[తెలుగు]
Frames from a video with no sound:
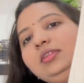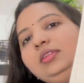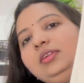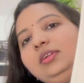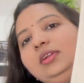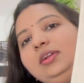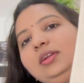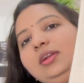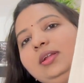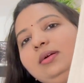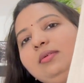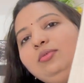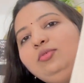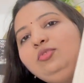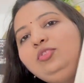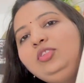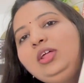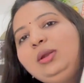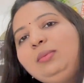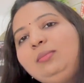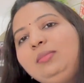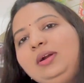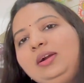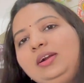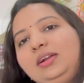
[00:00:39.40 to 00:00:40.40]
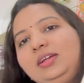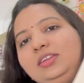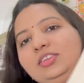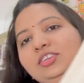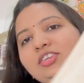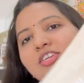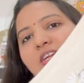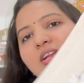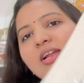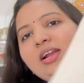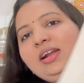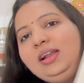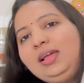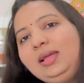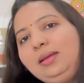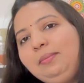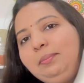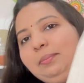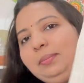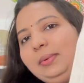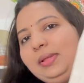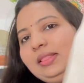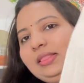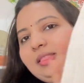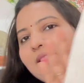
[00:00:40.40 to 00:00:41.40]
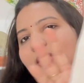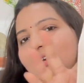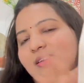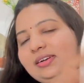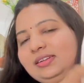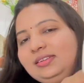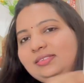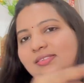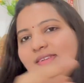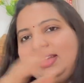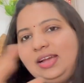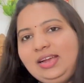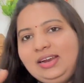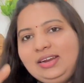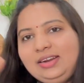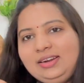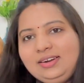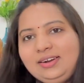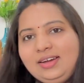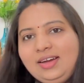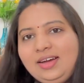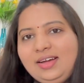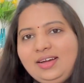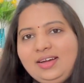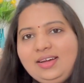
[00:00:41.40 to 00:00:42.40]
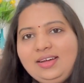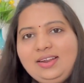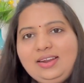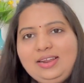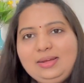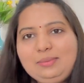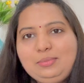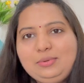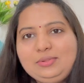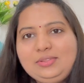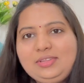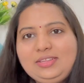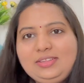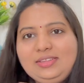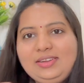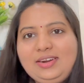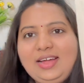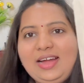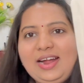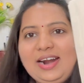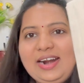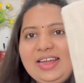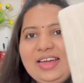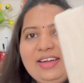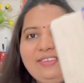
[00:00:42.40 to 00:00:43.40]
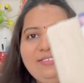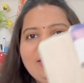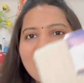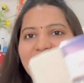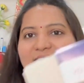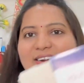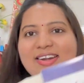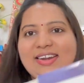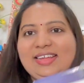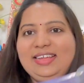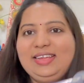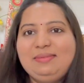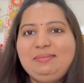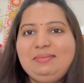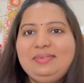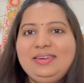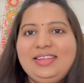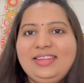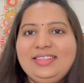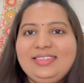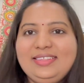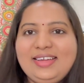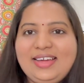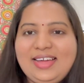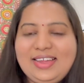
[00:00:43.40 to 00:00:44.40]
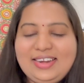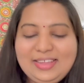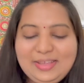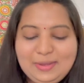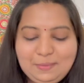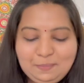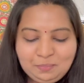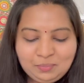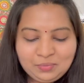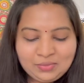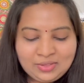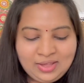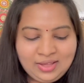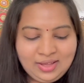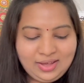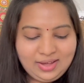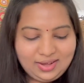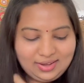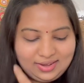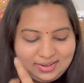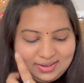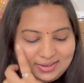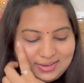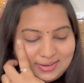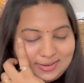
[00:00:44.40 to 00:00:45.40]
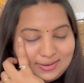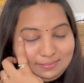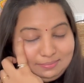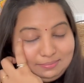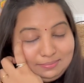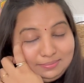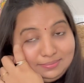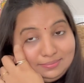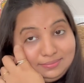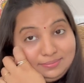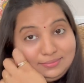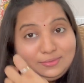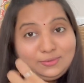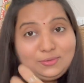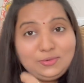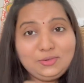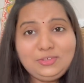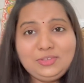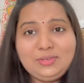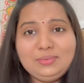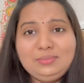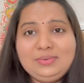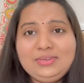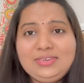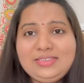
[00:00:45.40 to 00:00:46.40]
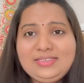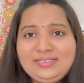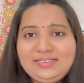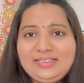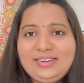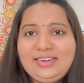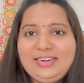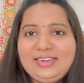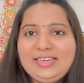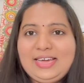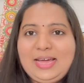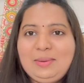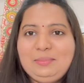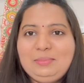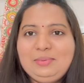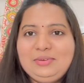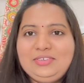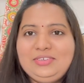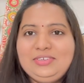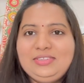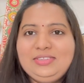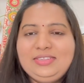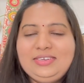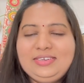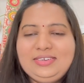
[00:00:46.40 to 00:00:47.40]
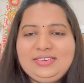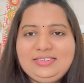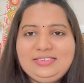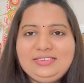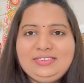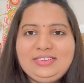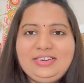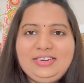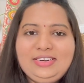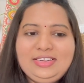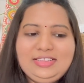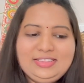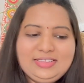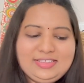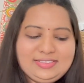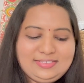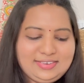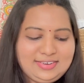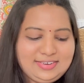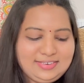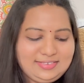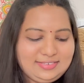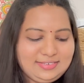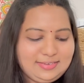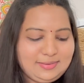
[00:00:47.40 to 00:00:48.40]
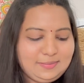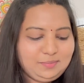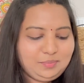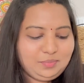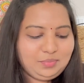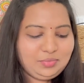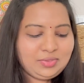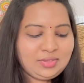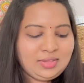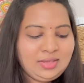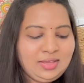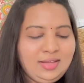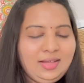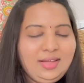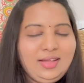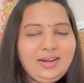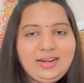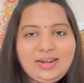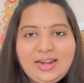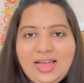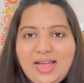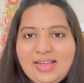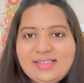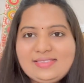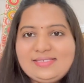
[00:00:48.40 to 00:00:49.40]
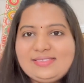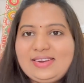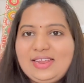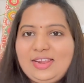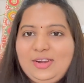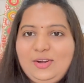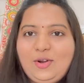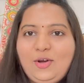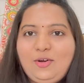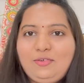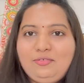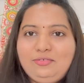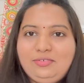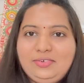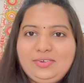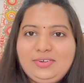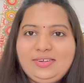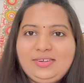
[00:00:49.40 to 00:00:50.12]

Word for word: ఇట్లా ఉందన్నమాట అంటే పెద్ద డిజైన్గా లేకపోతే ఏదైనా హడావిడి అట్లా ఏం లేదు కానీ కొంచెం డీసెంట్గా అనిపించింది డీసెంట్ ఇన్ ద సెన్స్ నా స్టైల్ ఆఫ్